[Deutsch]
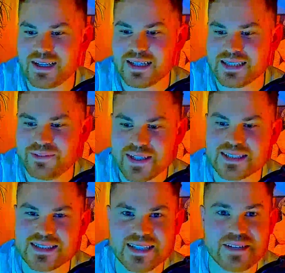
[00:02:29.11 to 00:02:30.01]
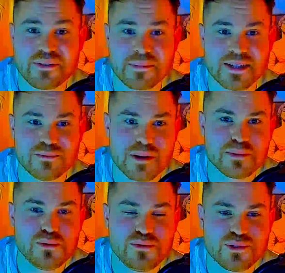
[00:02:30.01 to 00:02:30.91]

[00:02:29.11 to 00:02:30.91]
Ich werde das jetzt einfach mal überprüfen,